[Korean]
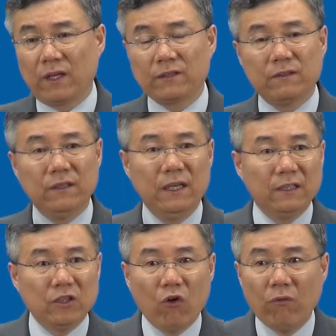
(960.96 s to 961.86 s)
그래서
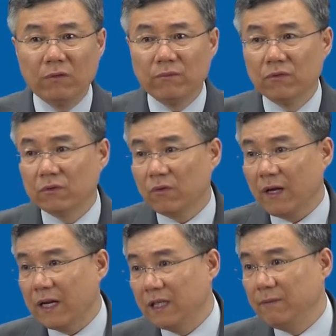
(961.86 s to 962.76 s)
영원 무궁토로
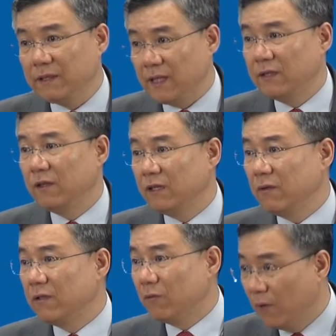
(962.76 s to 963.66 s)
하나님의 자녀가
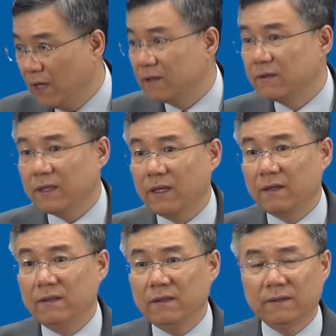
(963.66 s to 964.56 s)
되는 그와 같은
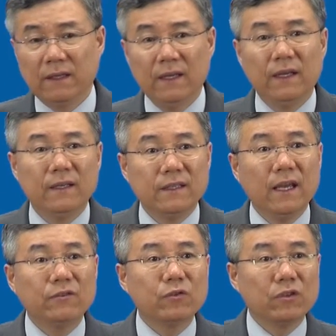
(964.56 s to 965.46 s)
사랑은
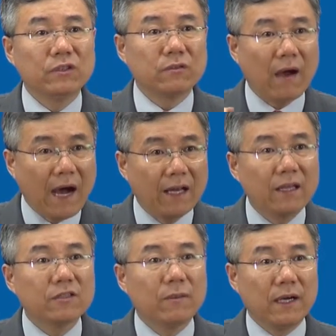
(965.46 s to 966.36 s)
예수 그리스도
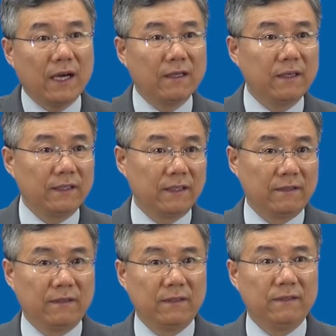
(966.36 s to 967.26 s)
안에서만
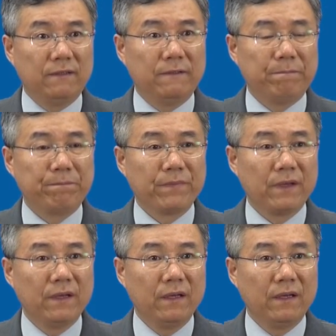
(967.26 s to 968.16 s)
가능하다는 거예요.
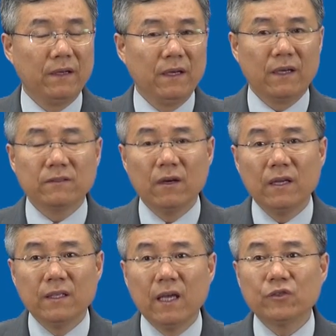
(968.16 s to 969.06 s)
그래서
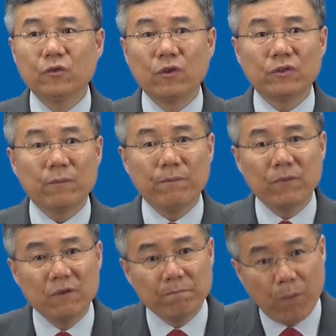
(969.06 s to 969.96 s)
예수
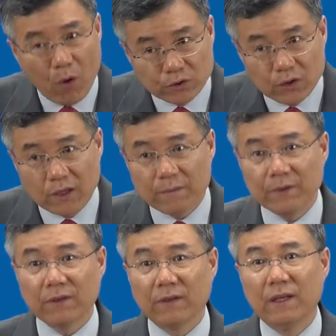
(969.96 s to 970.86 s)
그리스도를
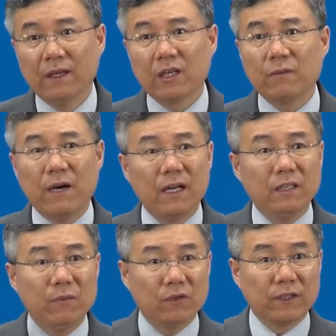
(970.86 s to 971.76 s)
벗어나면 그럼
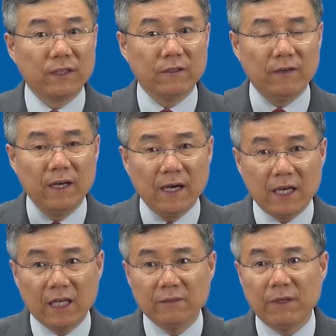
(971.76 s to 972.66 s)
하나님은 어떻게 해요?
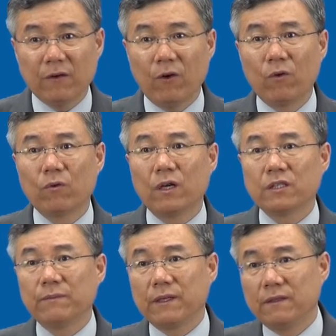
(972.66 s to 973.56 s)
하나님의
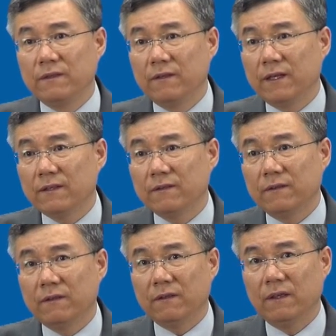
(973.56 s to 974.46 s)
거룩하심에
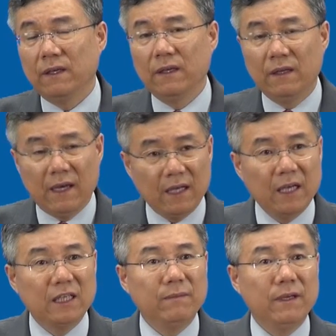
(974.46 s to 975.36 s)
근거해서
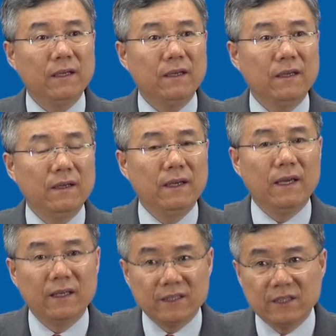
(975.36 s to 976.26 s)
하나님의
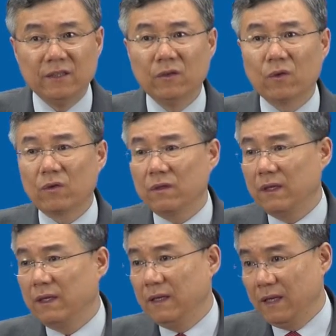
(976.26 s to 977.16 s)
예,
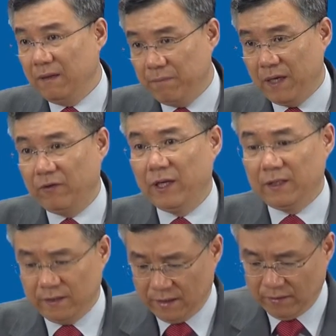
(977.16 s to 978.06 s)
진노를 예,
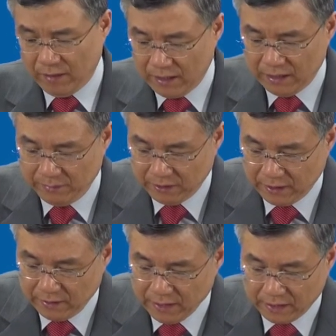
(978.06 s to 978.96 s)
발휘하신다고 하나님
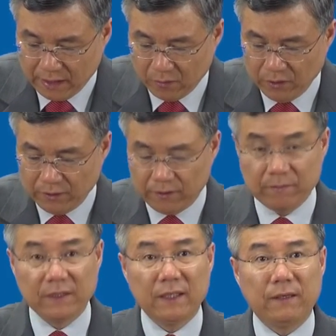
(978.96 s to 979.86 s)
그렇게 이야기하고 있는
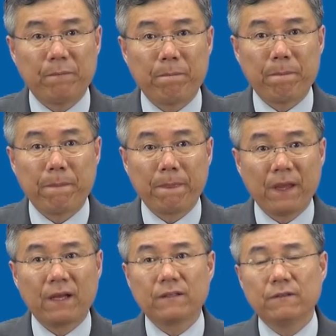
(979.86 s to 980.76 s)
겁니다.
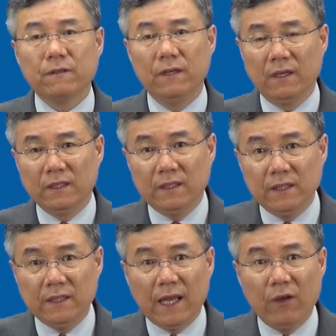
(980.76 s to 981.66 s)
그래서
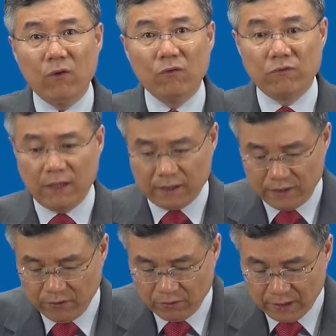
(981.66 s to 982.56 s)
이 내용을 우리가
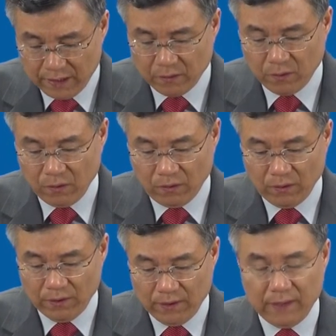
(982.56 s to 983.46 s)
기억을
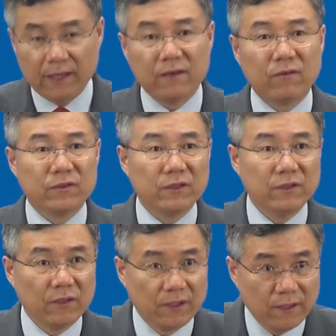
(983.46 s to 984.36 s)
하고 예,
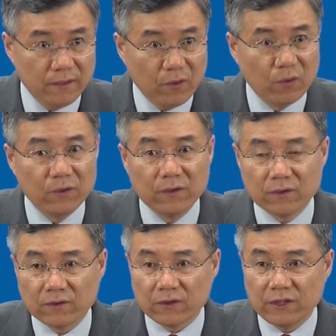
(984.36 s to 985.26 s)
그리고선 여기
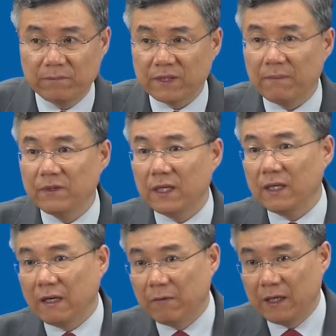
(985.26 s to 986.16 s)
고린도전서
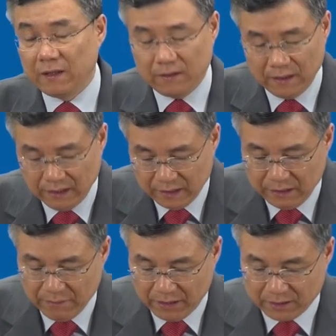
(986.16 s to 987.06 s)
13장에 나와 있는
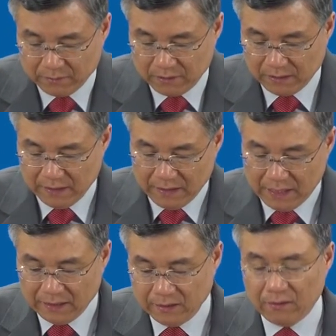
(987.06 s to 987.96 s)
이 말씀을
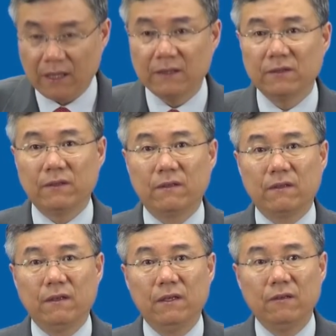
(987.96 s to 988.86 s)
한 절 한
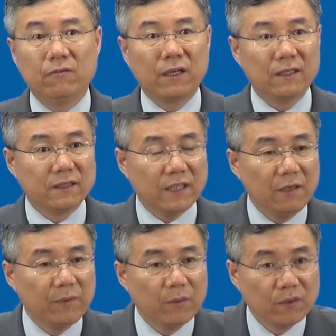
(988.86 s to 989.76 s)
절 우리가 이제
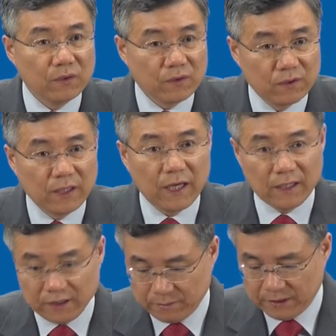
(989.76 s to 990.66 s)
살펴보도록 그렇게
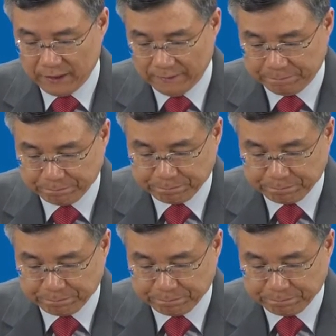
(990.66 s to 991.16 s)
하겠습니다.